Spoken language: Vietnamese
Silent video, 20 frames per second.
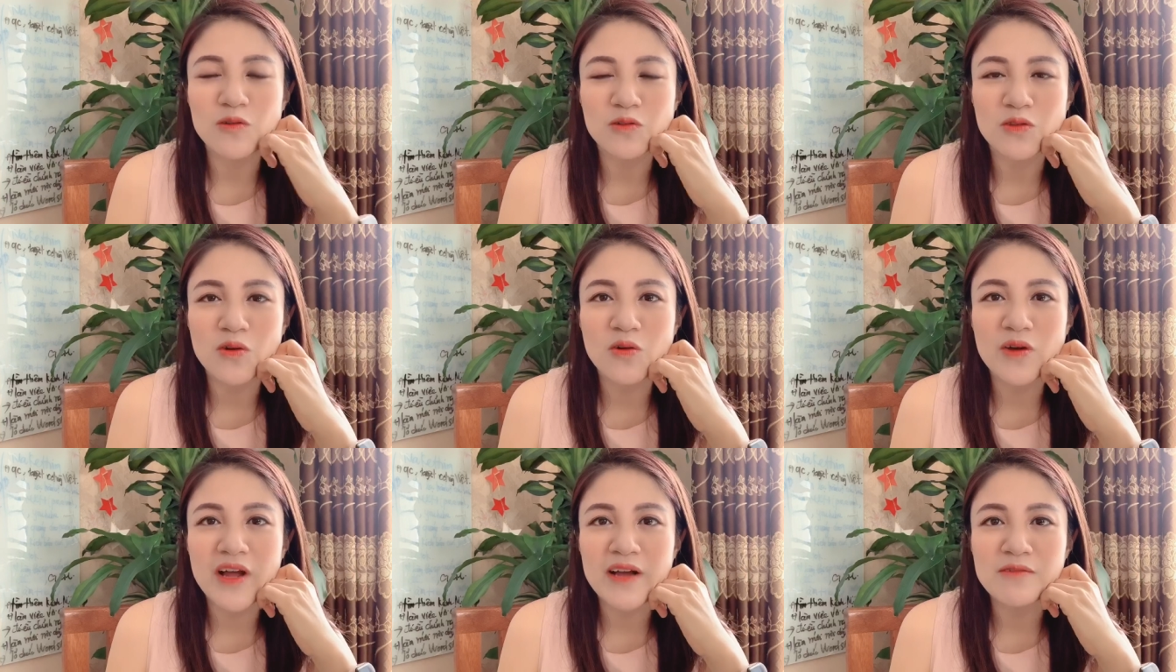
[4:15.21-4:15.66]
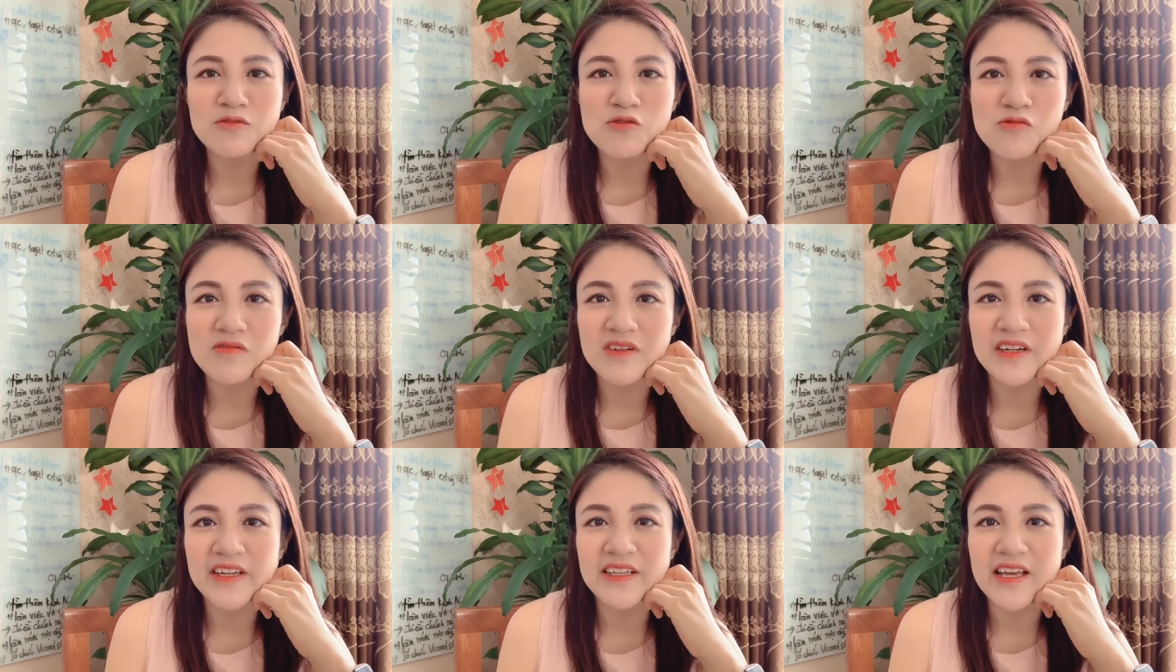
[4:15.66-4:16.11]
của tôi áp dụng
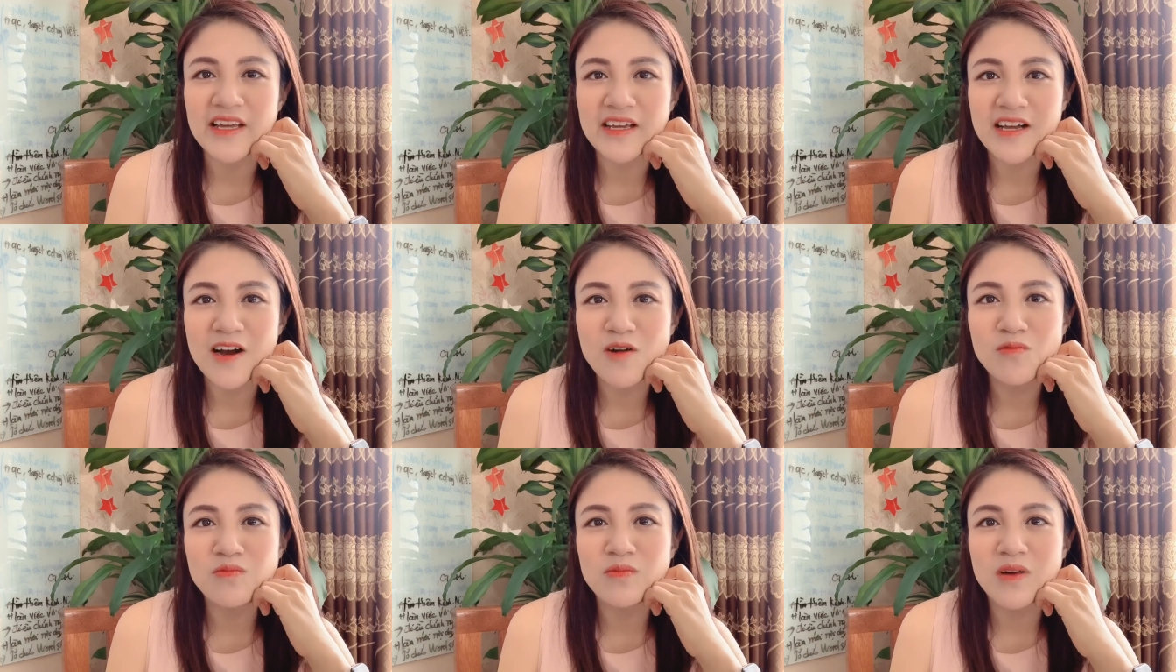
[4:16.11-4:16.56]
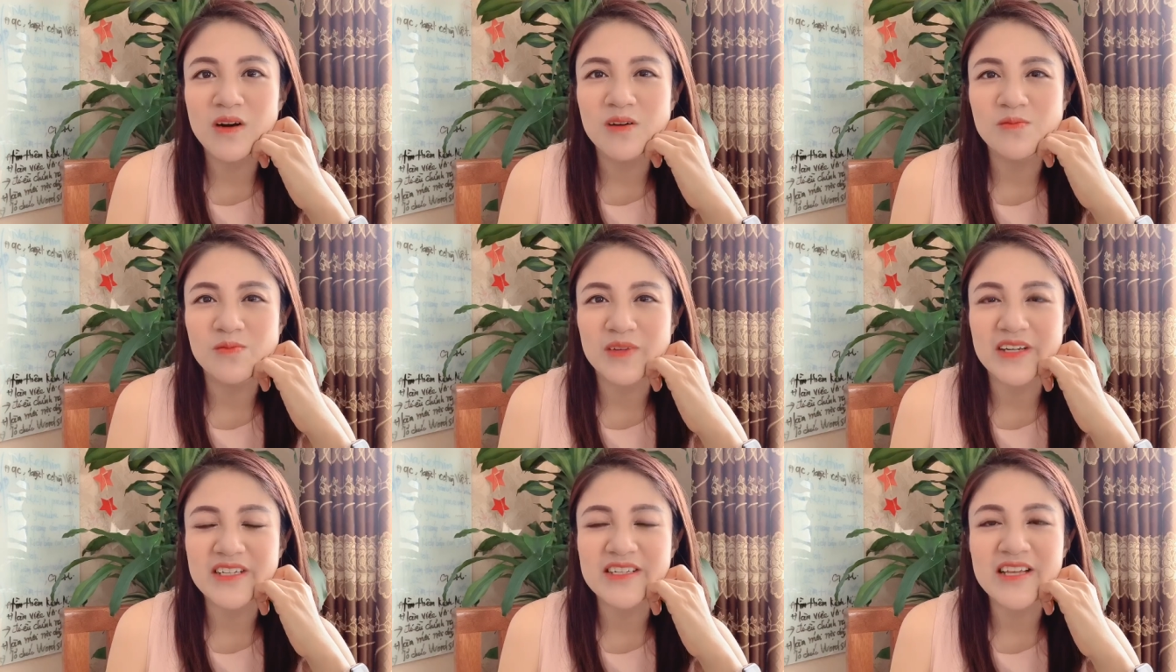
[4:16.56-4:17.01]
cực kỳ thành công ở
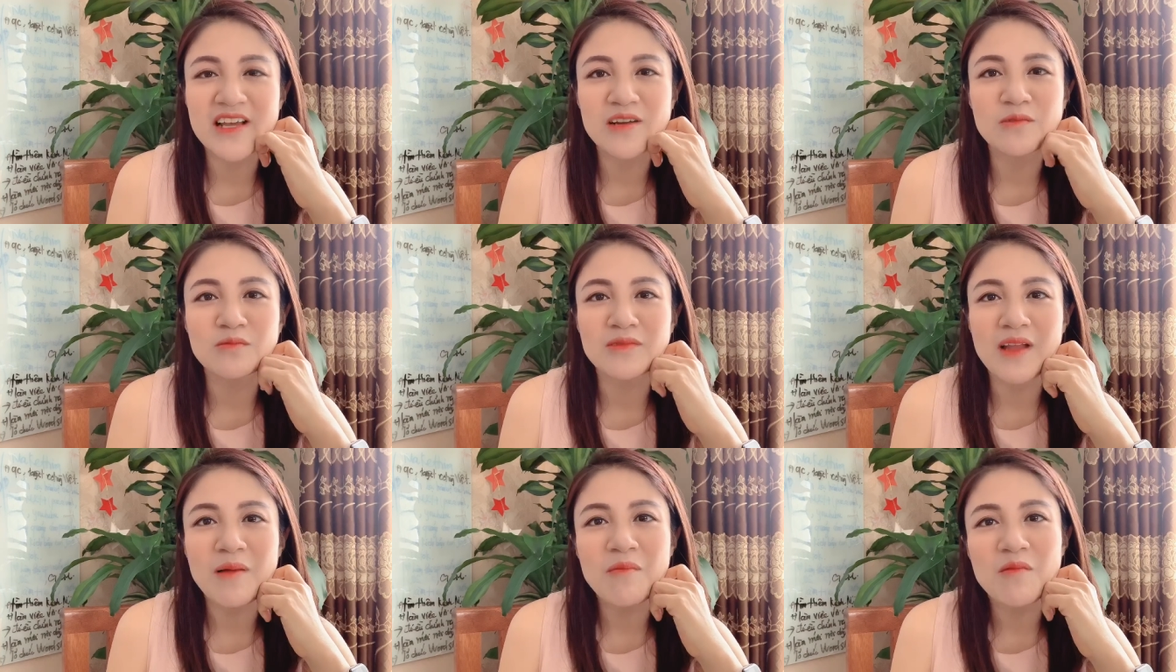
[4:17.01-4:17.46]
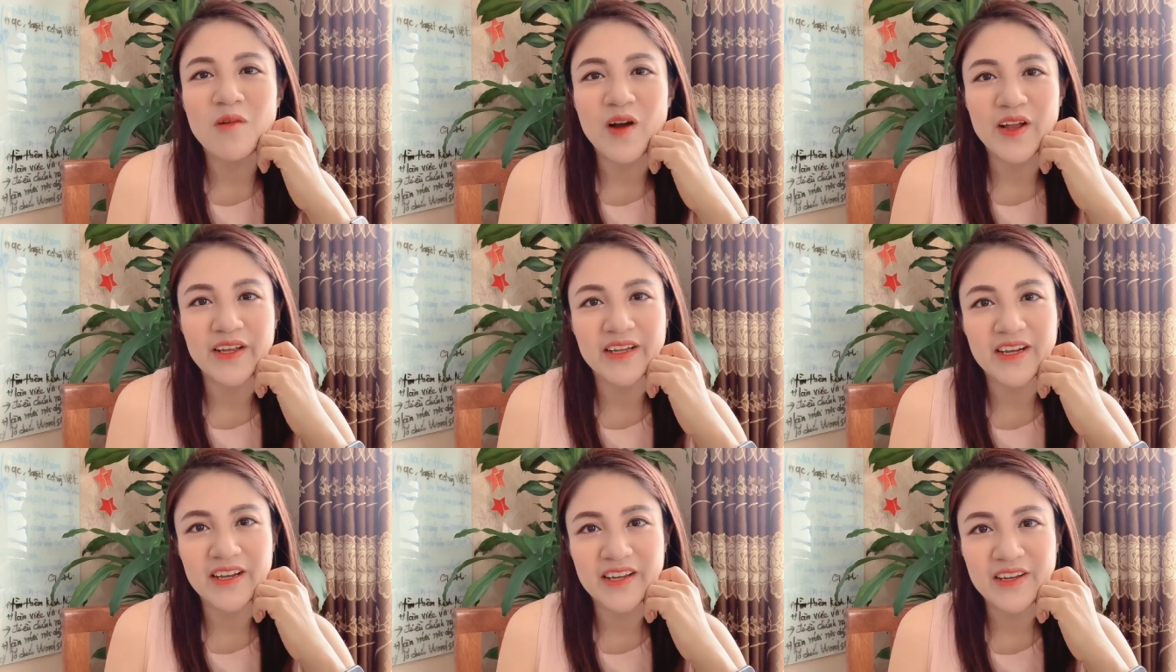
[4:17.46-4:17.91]
một cái salon tóc của
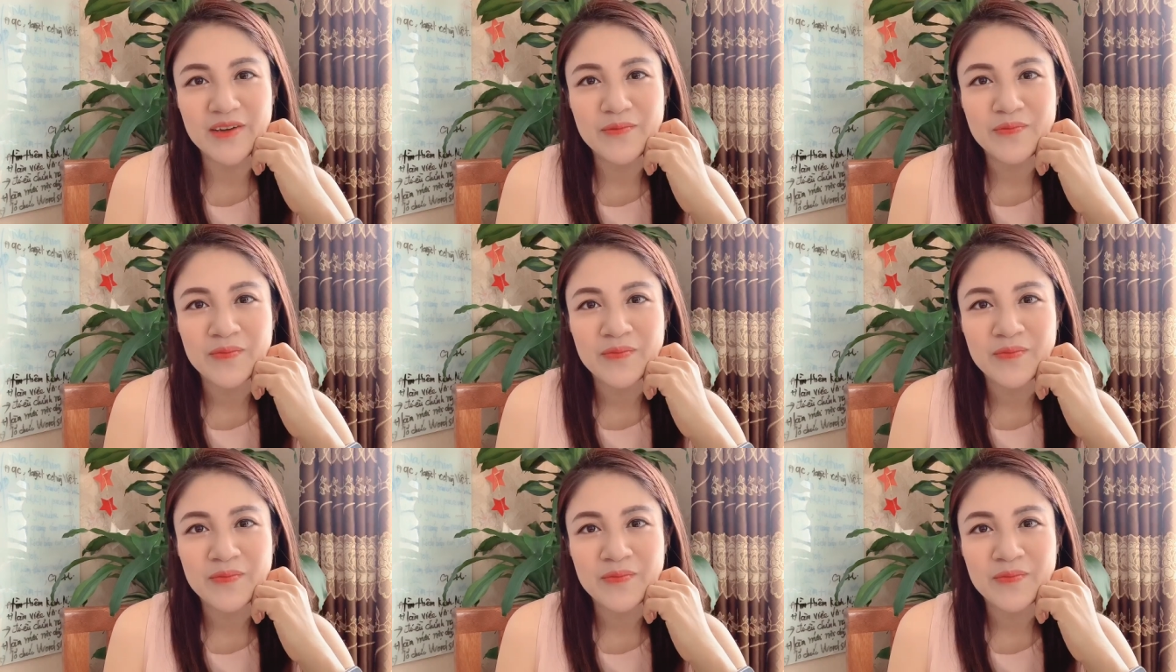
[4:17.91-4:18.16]
anh ấy.